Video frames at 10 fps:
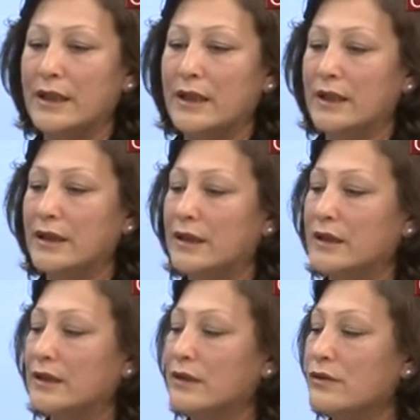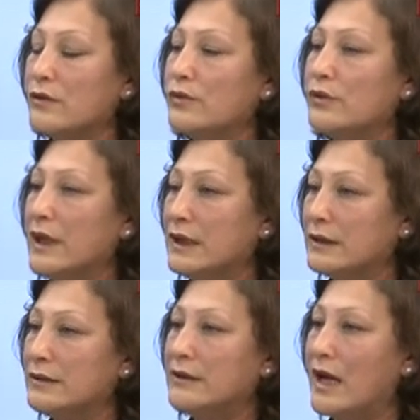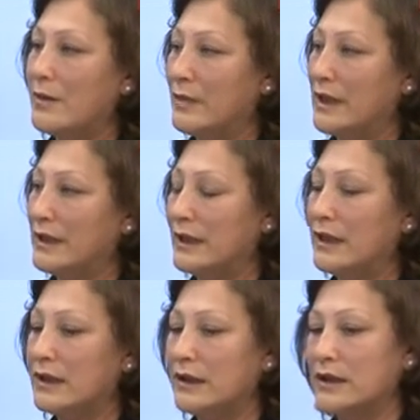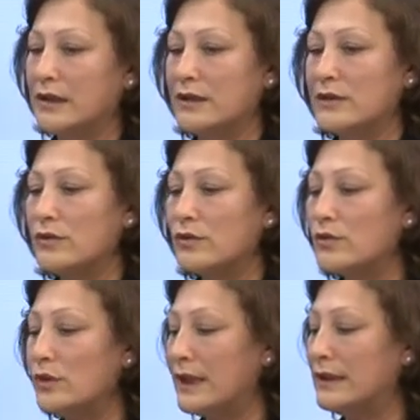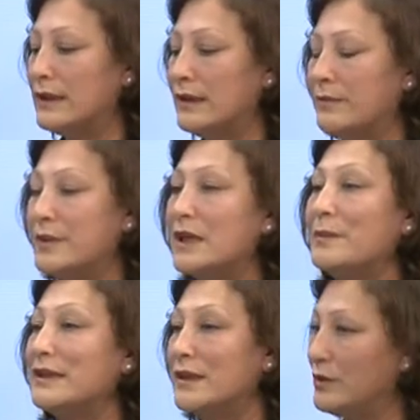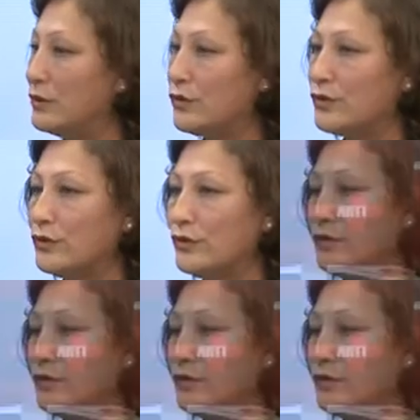E, Suriye Kadınlar Birliği e, sürekli piramit gibi düşünün.